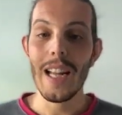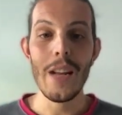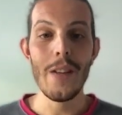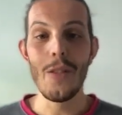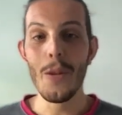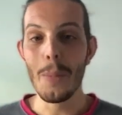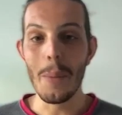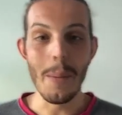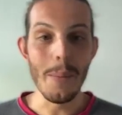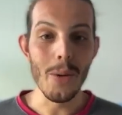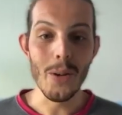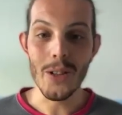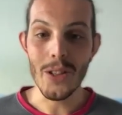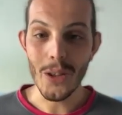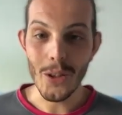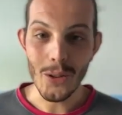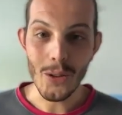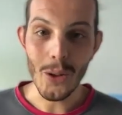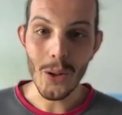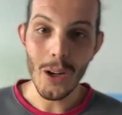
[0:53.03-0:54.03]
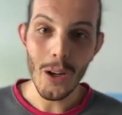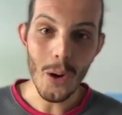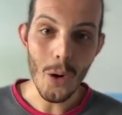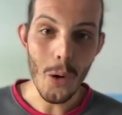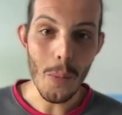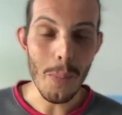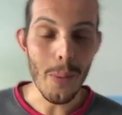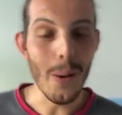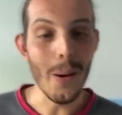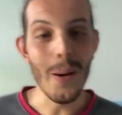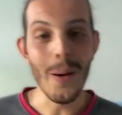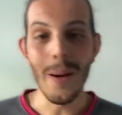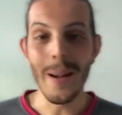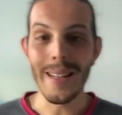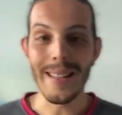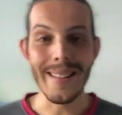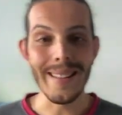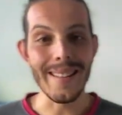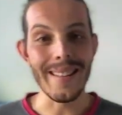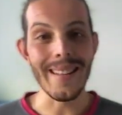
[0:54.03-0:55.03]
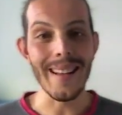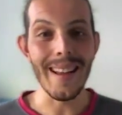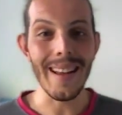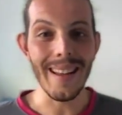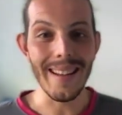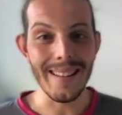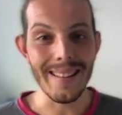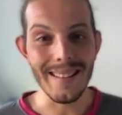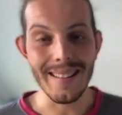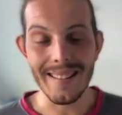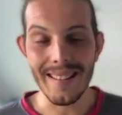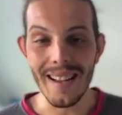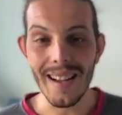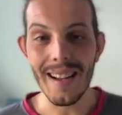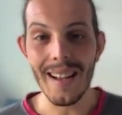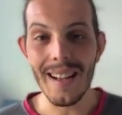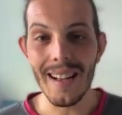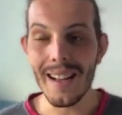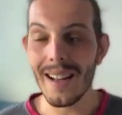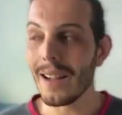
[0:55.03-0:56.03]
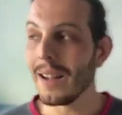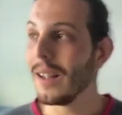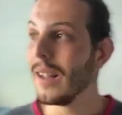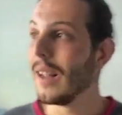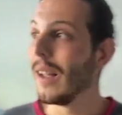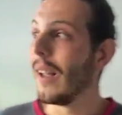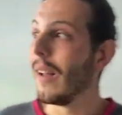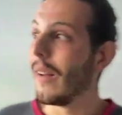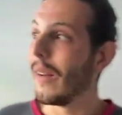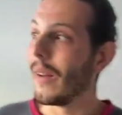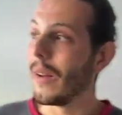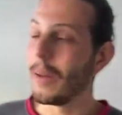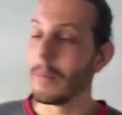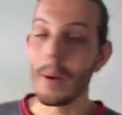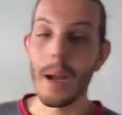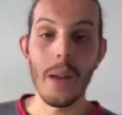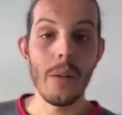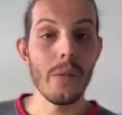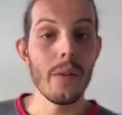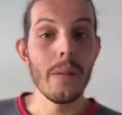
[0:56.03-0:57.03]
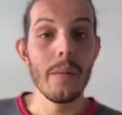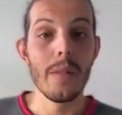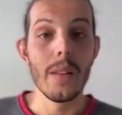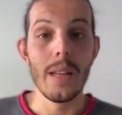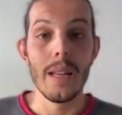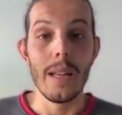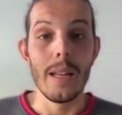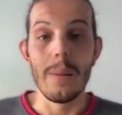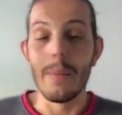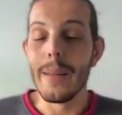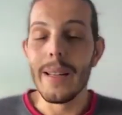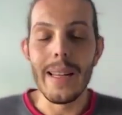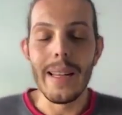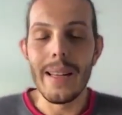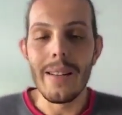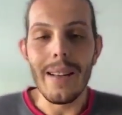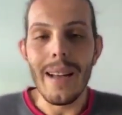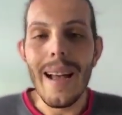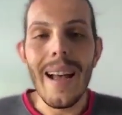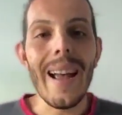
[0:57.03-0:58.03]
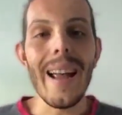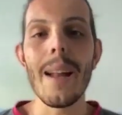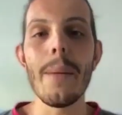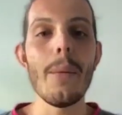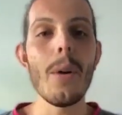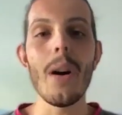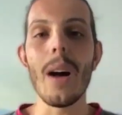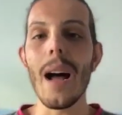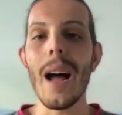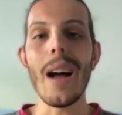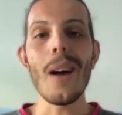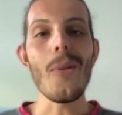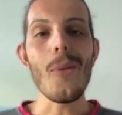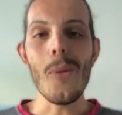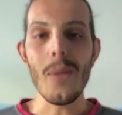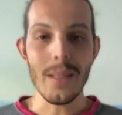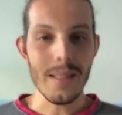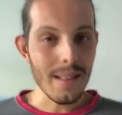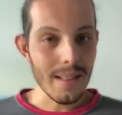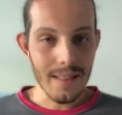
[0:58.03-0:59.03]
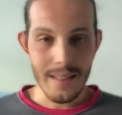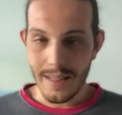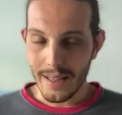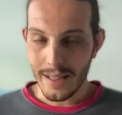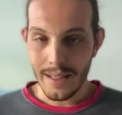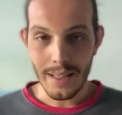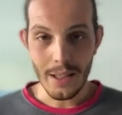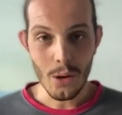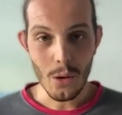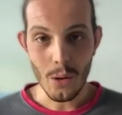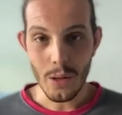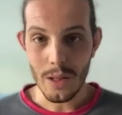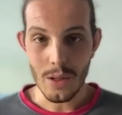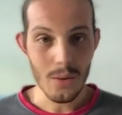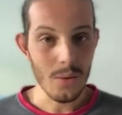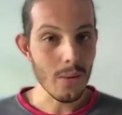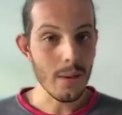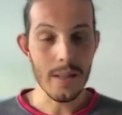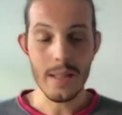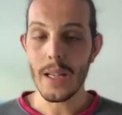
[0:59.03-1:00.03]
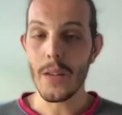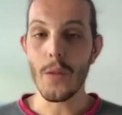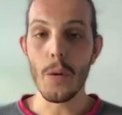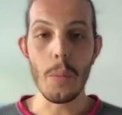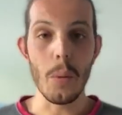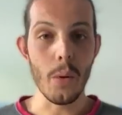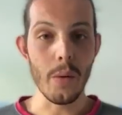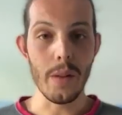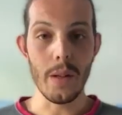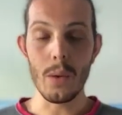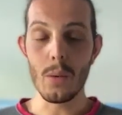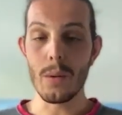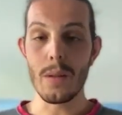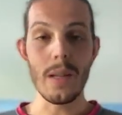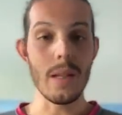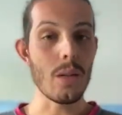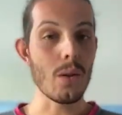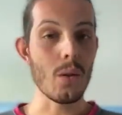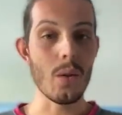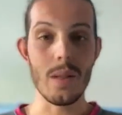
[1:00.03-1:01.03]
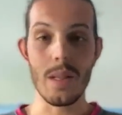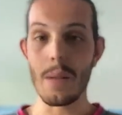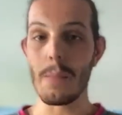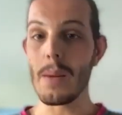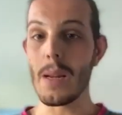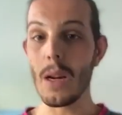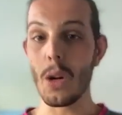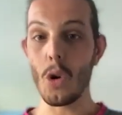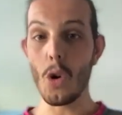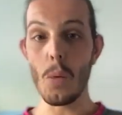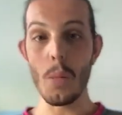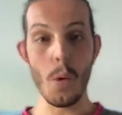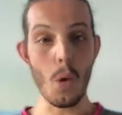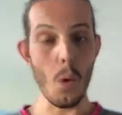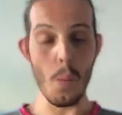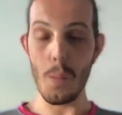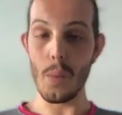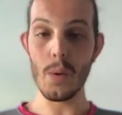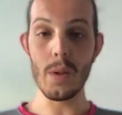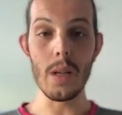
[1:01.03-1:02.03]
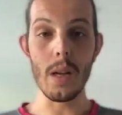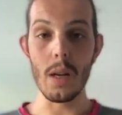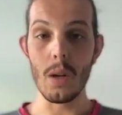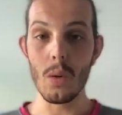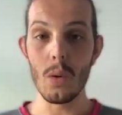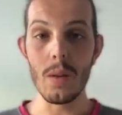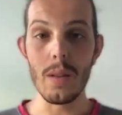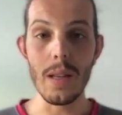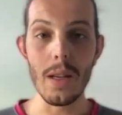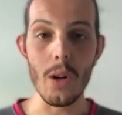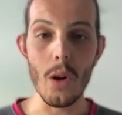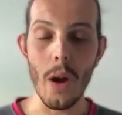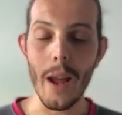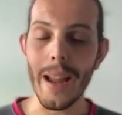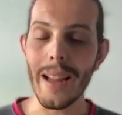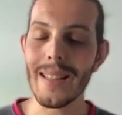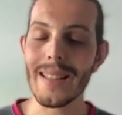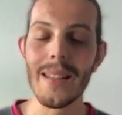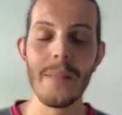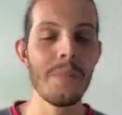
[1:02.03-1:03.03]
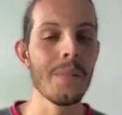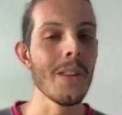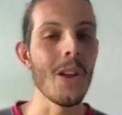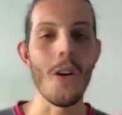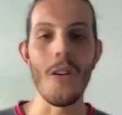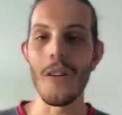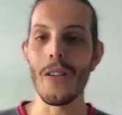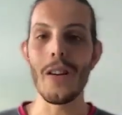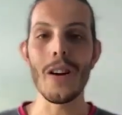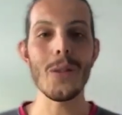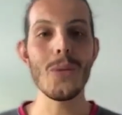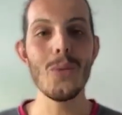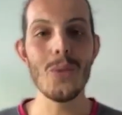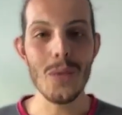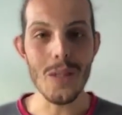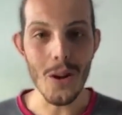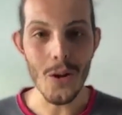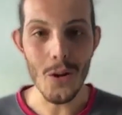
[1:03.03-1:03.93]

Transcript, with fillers: il faut pas manger entre les repas, etc., etc. Euh, bref. Mais réellement, à quoi ça sert des collations Est-ce qu'il faut prendre des goûters Est-ce que c'est bien Comment composer un goûter correct On va voir tout